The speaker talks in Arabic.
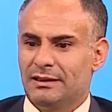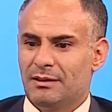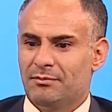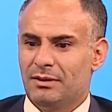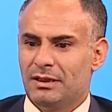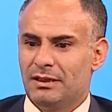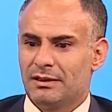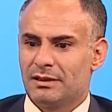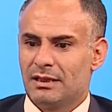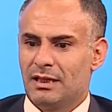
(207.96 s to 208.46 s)

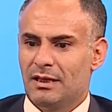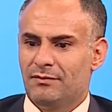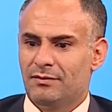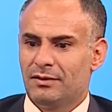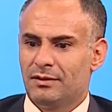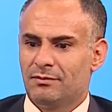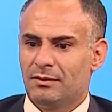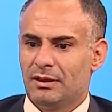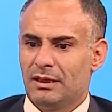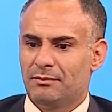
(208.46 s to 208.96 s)
عملي
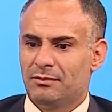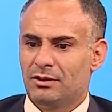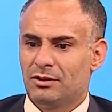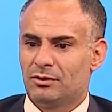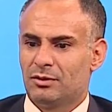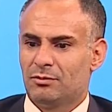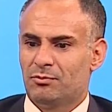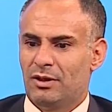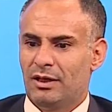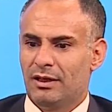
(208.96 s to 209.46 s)
الصحفي
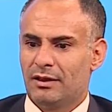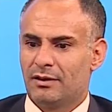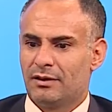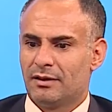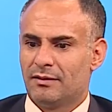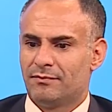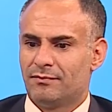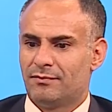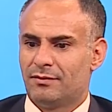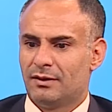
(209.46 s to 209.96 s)
عملت
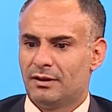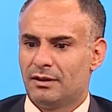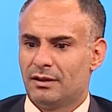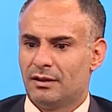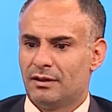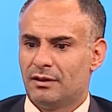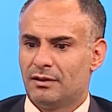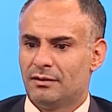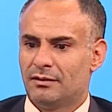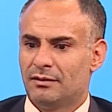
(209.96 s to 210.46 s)
محررا في
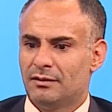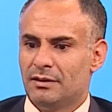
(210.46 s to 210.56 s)
آه،